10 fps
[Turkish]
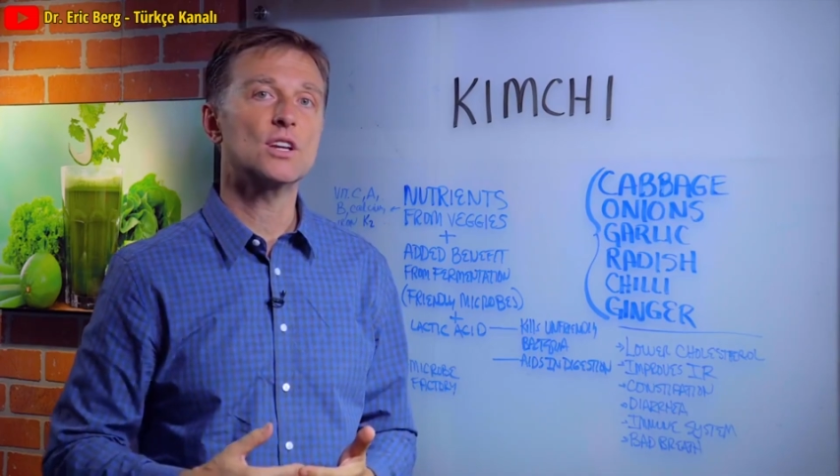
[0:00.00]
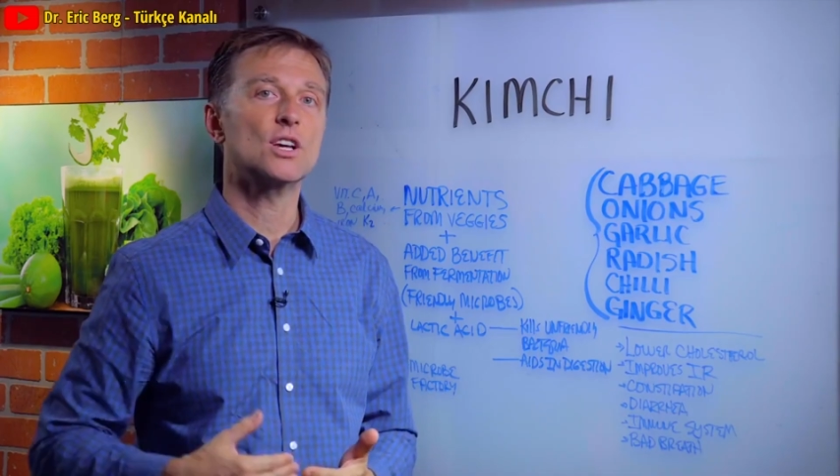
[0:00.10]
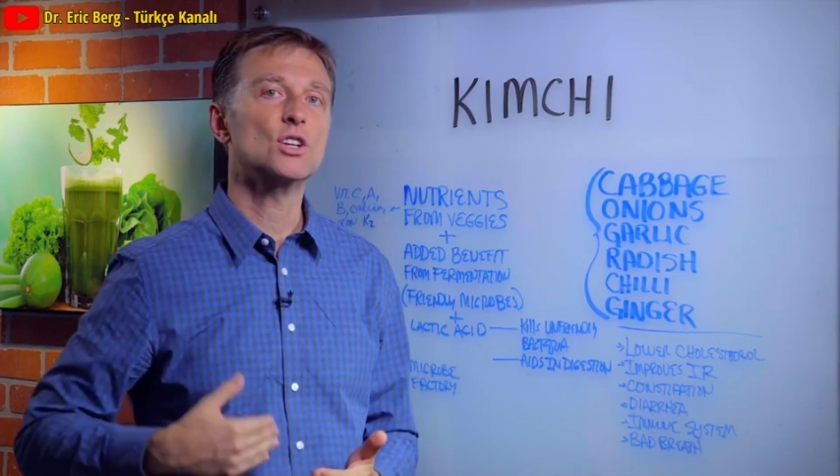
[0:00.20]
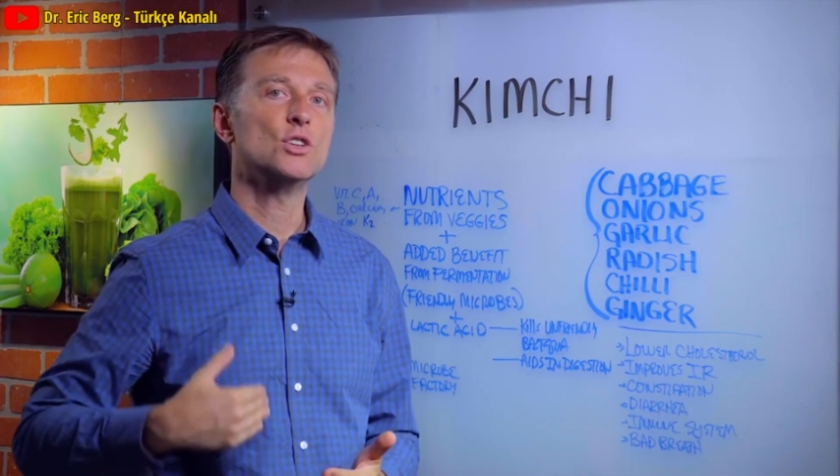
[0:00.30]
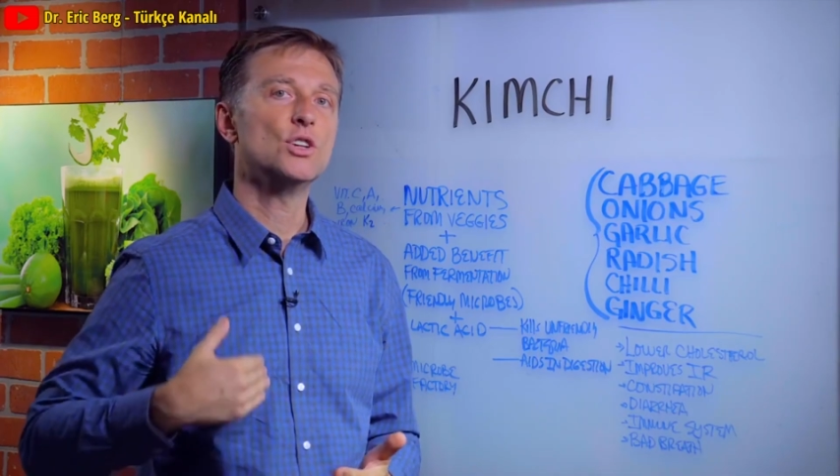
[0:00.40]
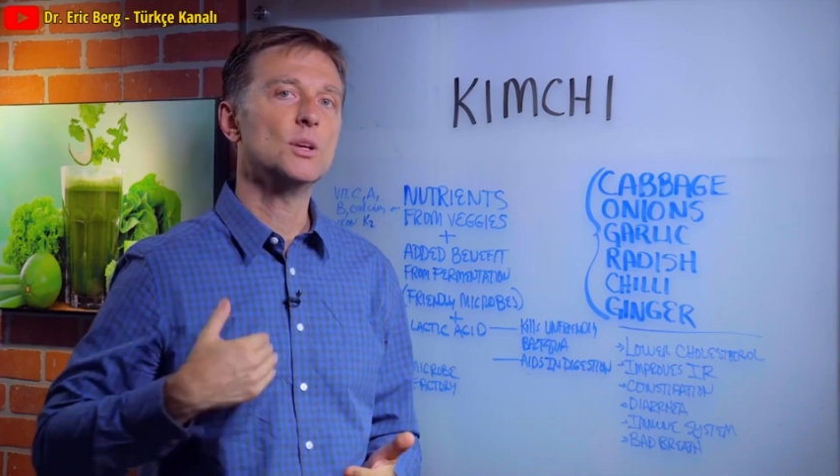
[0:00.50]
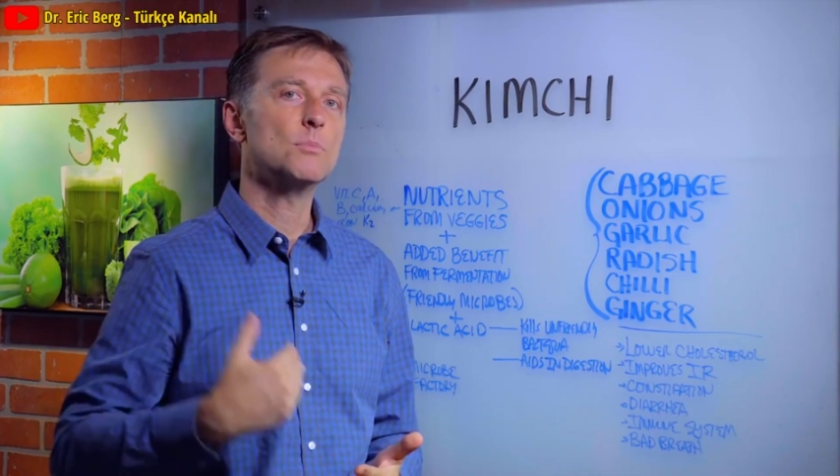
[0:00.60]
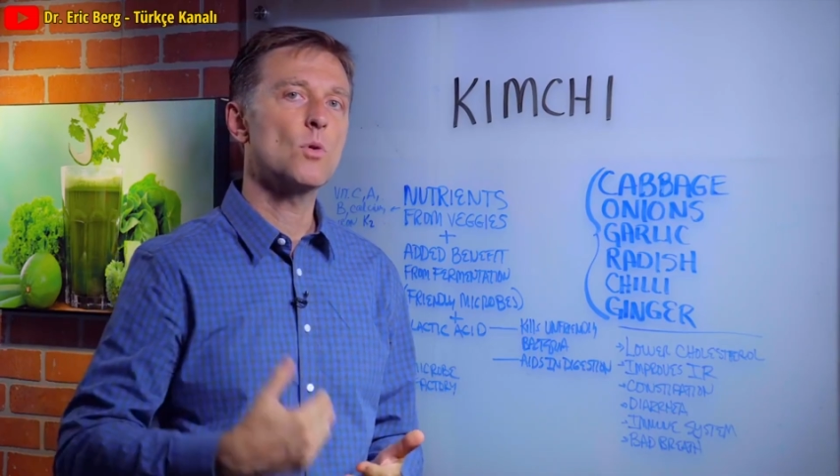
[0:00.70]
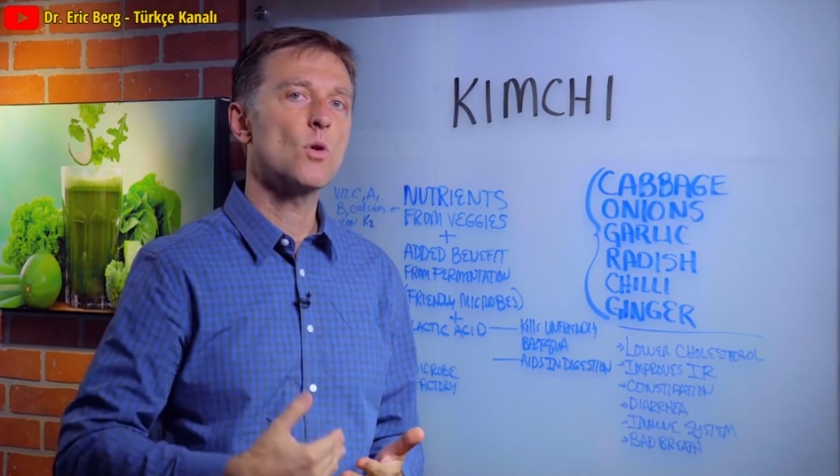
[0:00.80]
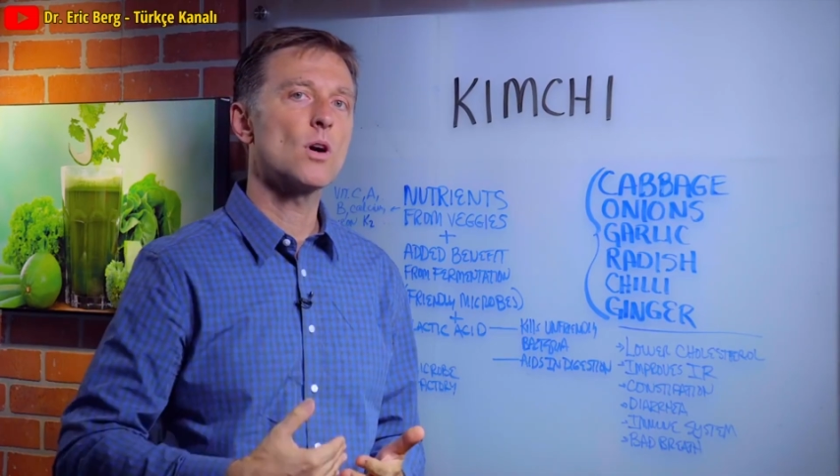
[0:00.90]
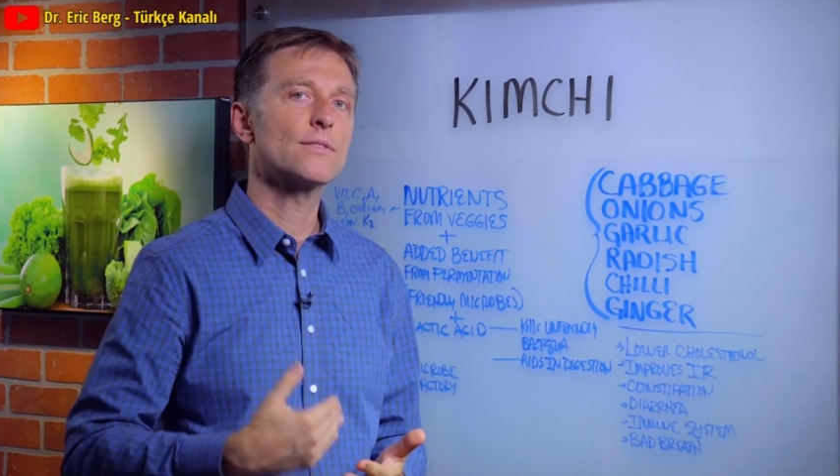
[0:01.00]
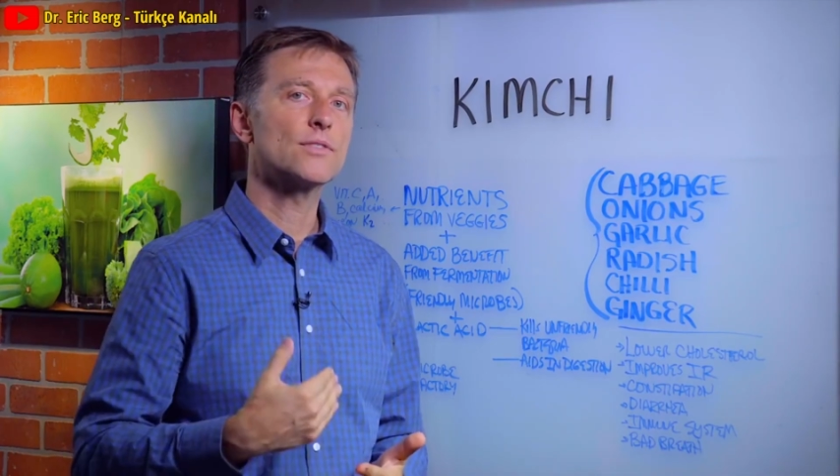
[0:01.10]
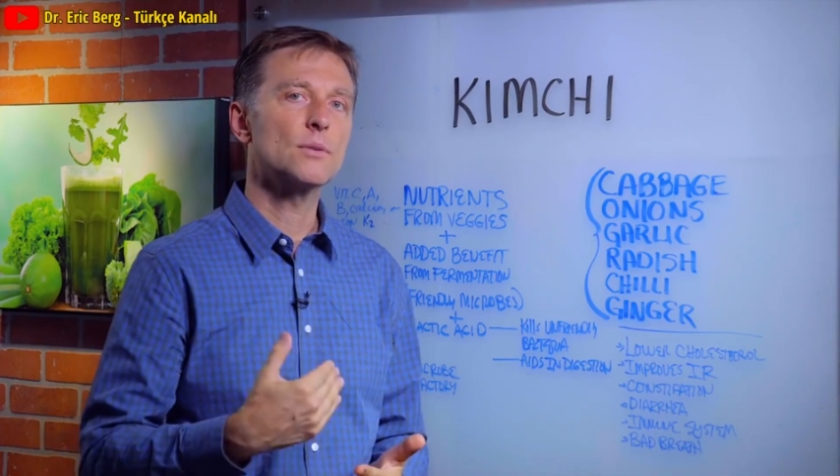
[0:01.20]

daha fazla fermente